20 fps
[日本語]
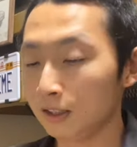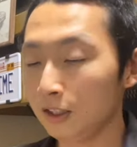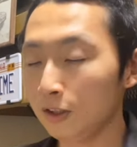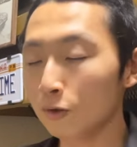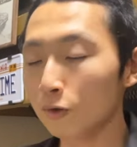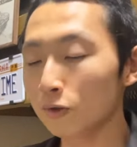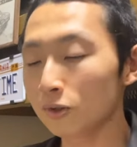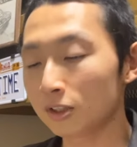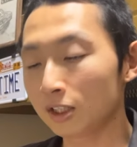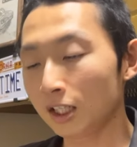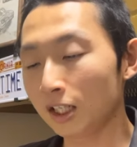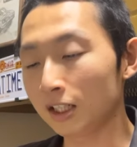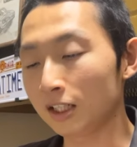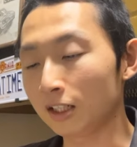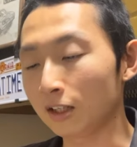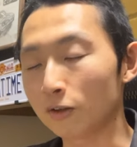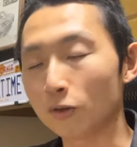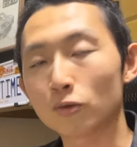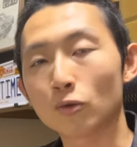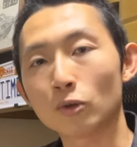日本正
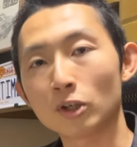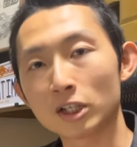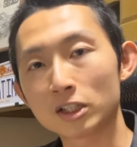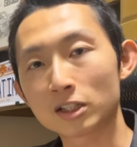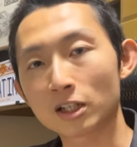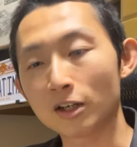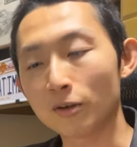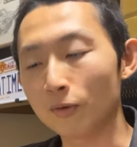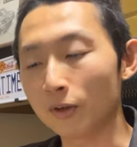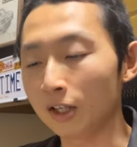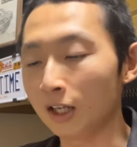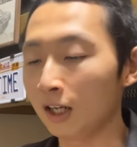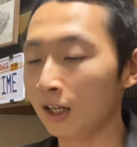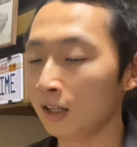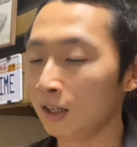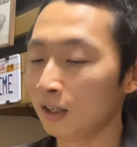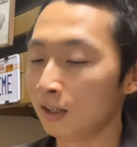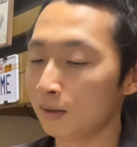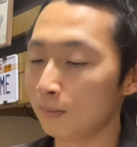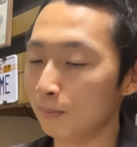規での取り扱いは
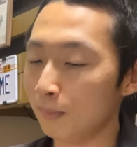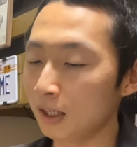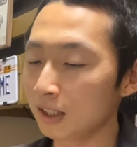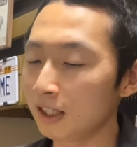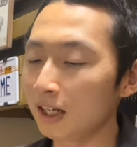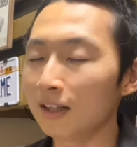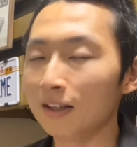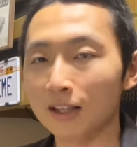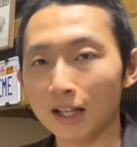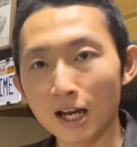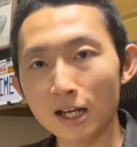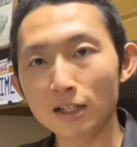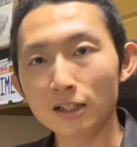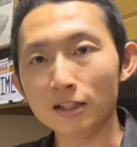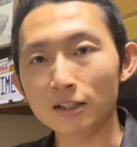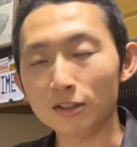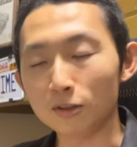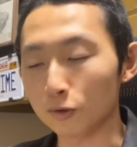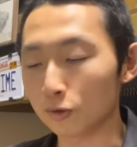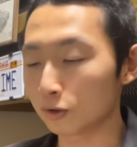ねまだない
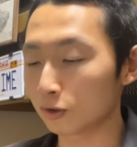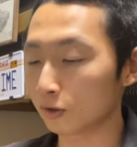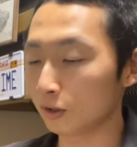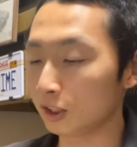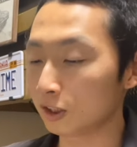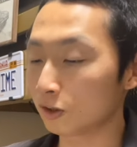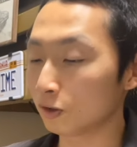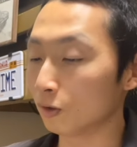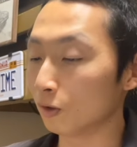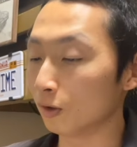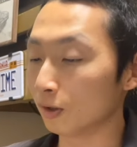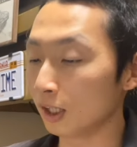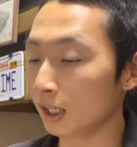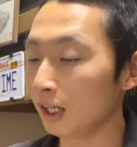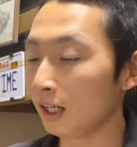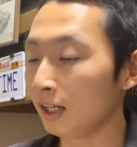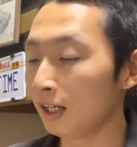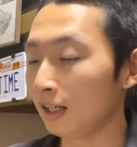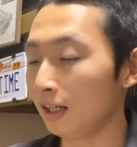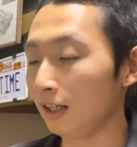様子ですの
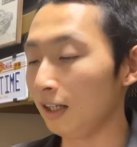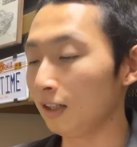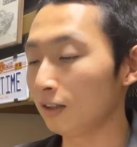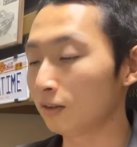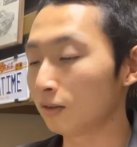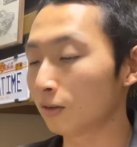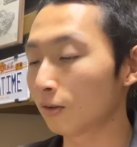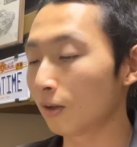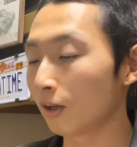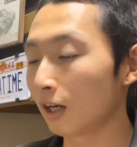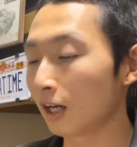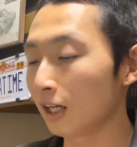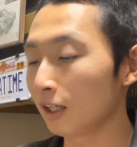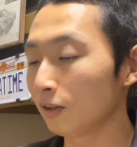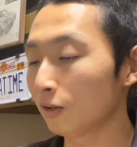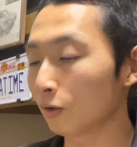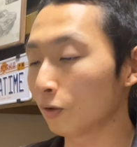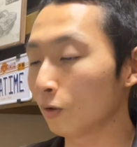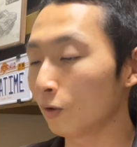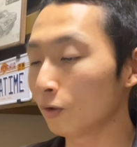で、え
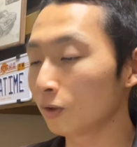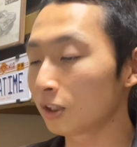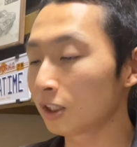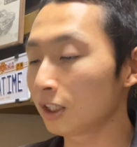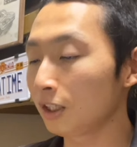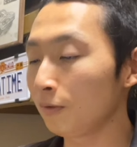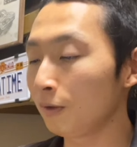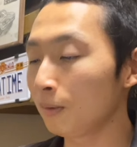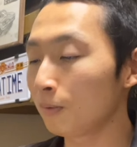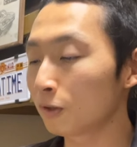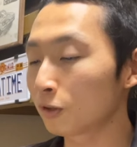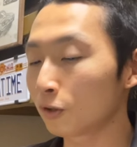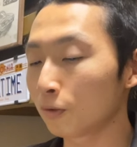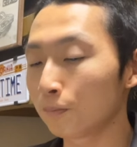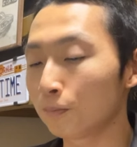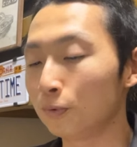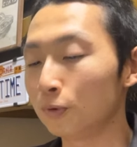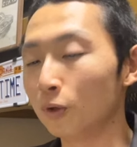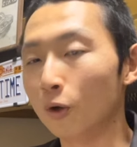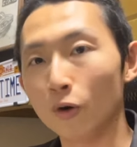クストラライト公式
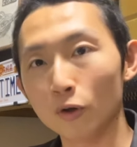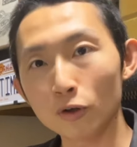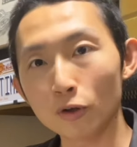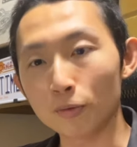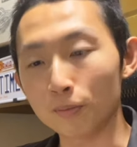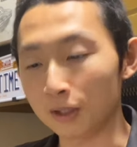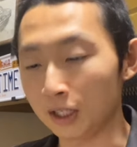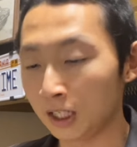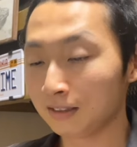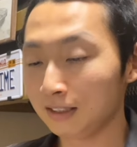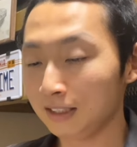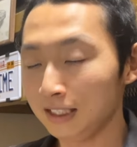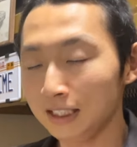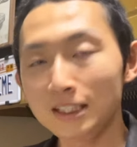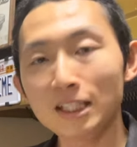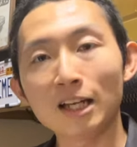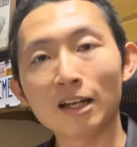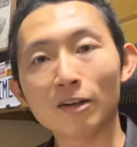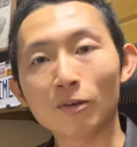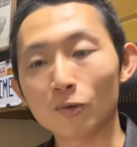ウェブショップおよび
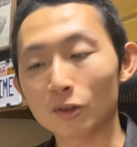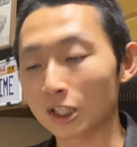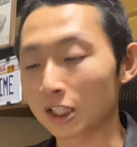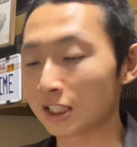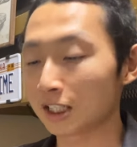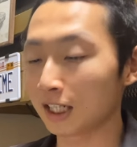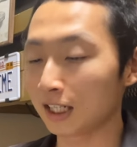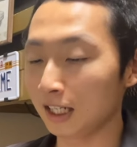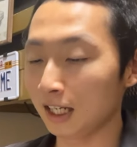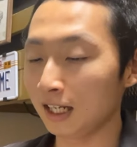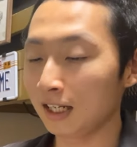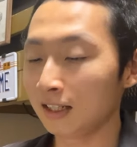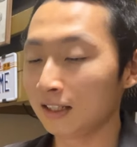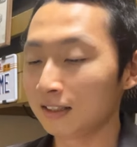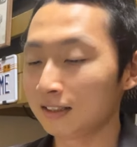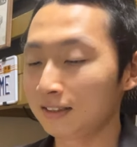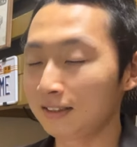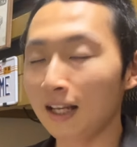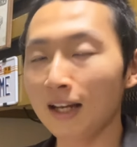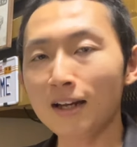以前私がね
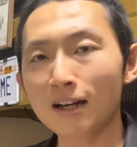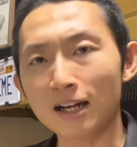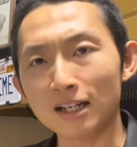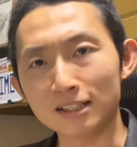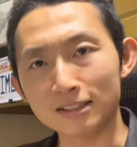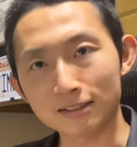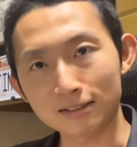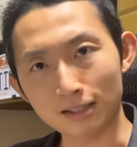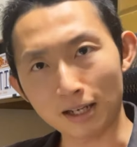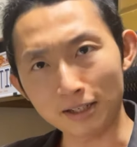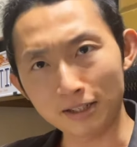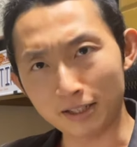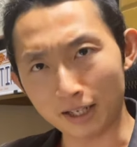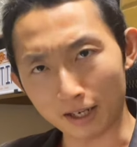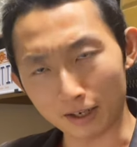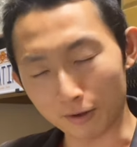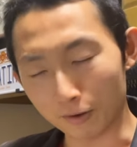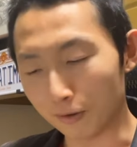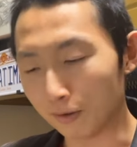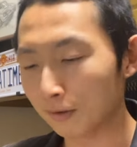世界最
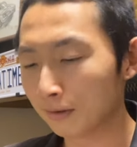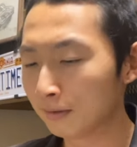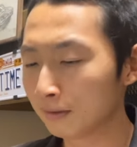軽量